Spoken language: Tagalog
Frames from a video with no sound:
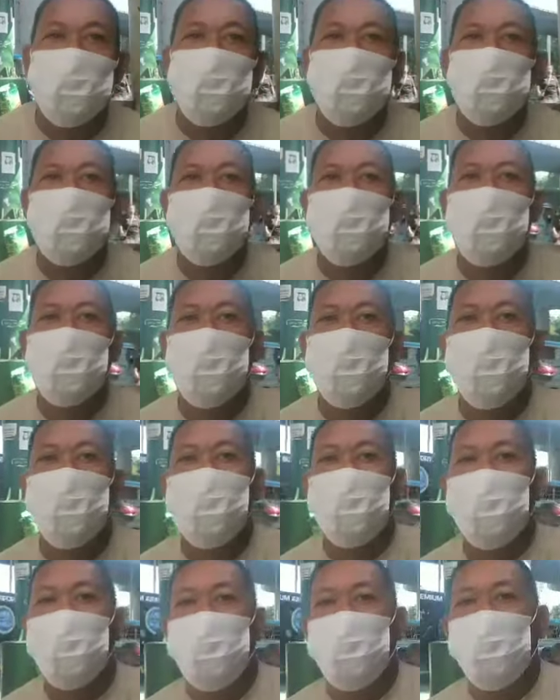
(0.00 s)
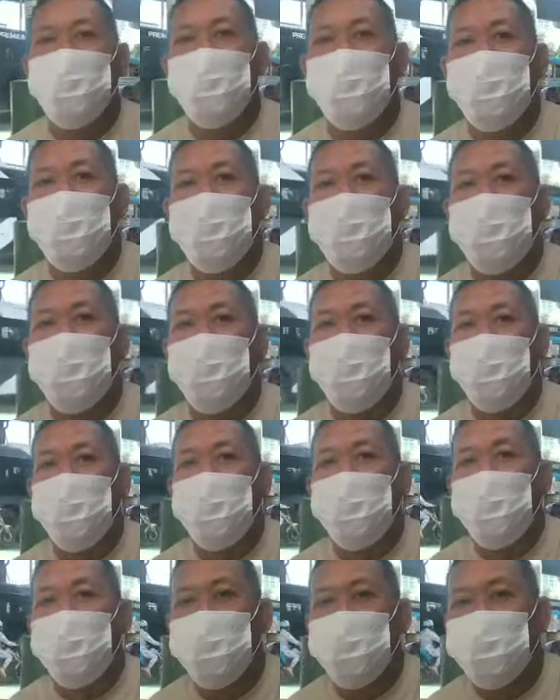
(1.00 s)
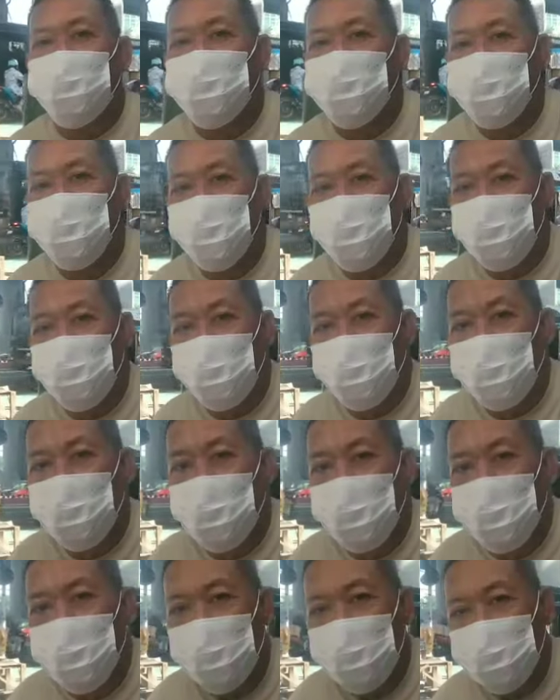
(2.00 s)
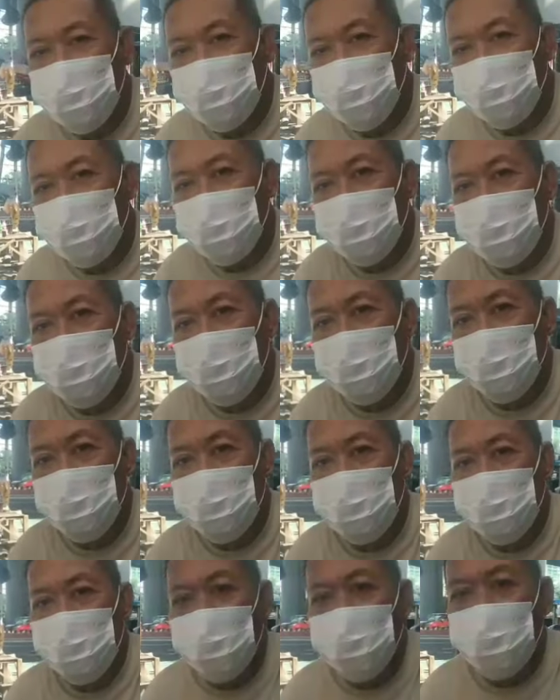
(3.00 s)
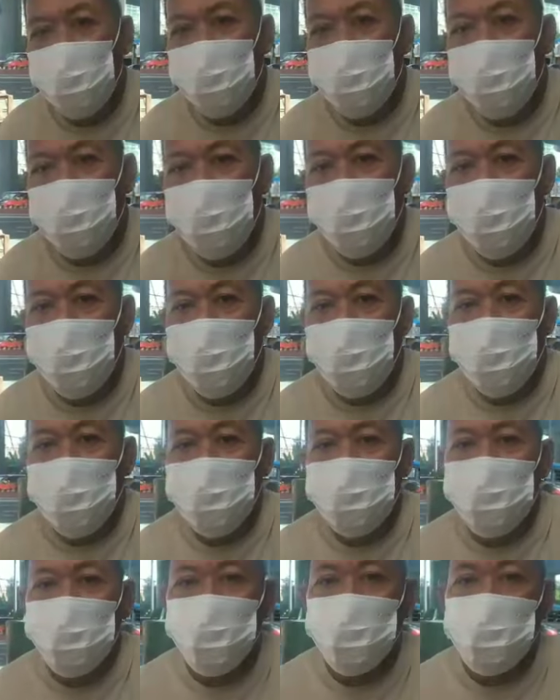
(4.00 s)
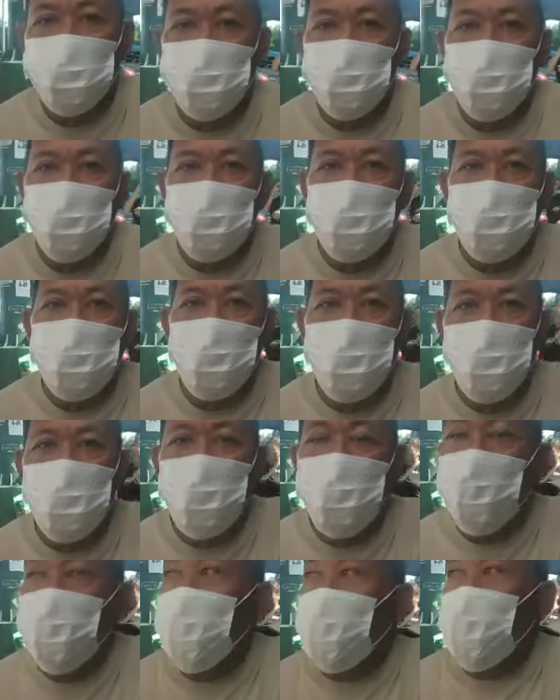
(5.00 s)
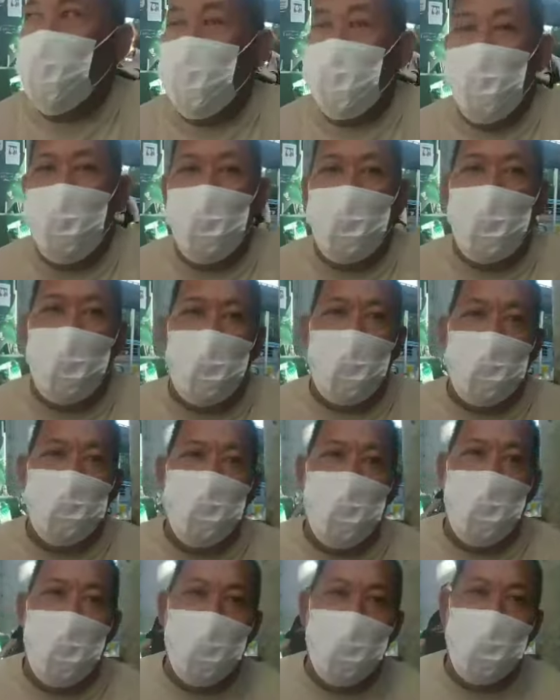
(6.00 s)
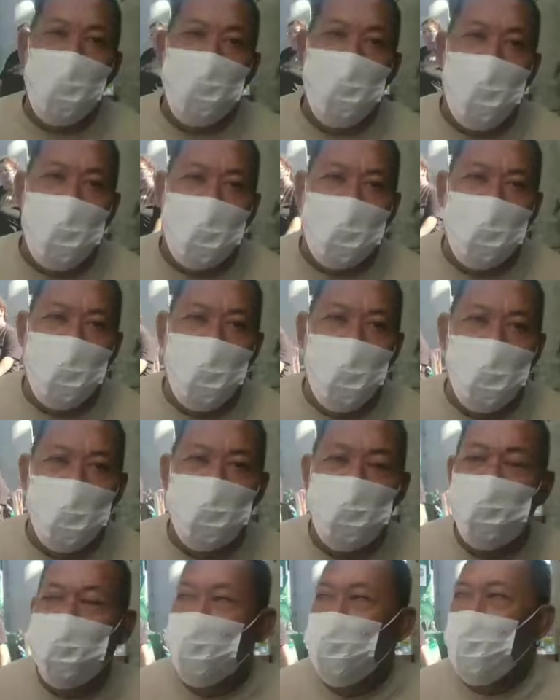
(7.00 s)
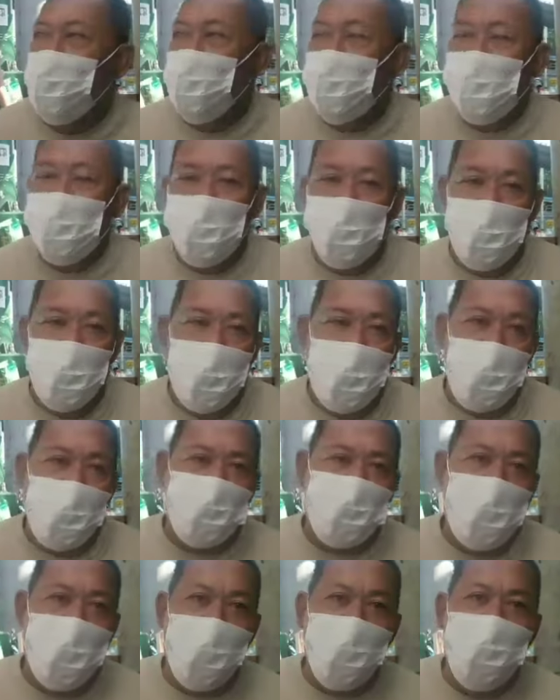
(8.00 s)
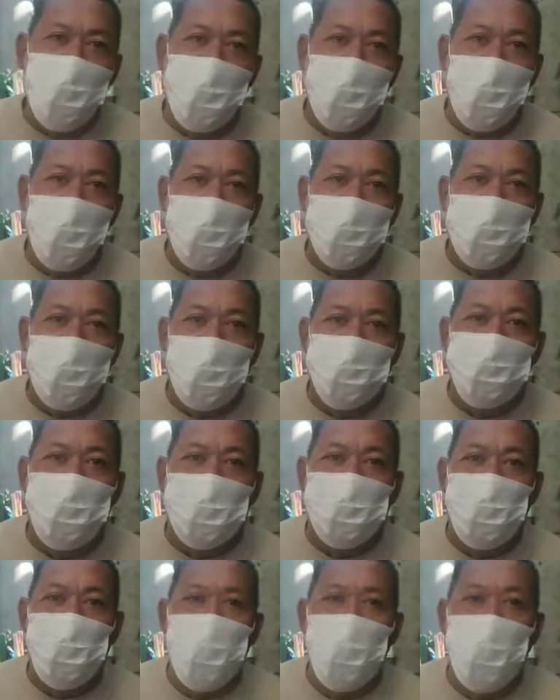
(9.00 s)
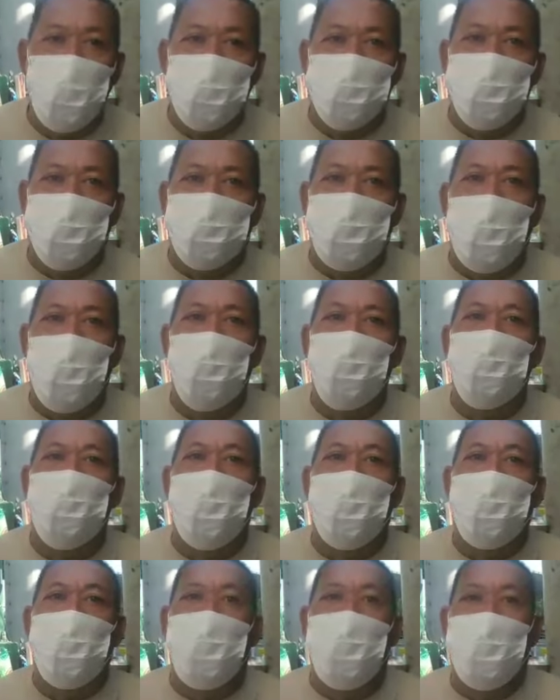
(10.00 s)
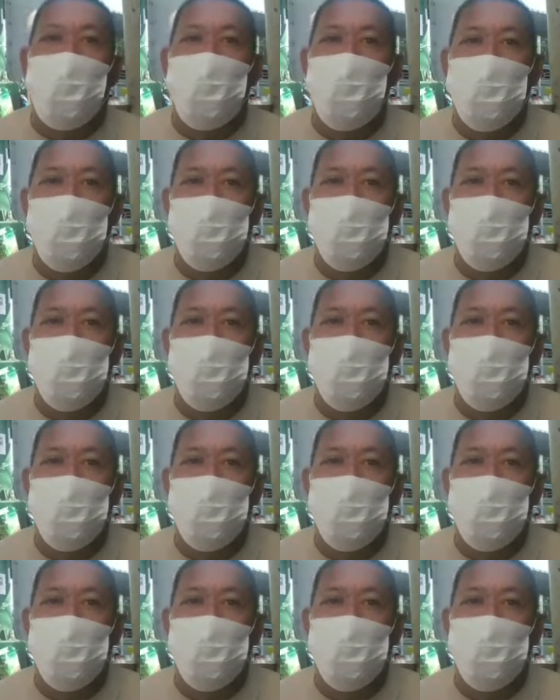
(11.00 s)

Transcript: Kailangan manalo. Anong ma... Anong anong kaibahan ni Marcos kaysa ibang mga ano, ibang mga tumatakbo? Kaibahan ni Marcos, Napakabait at matulungin sa taong bayan.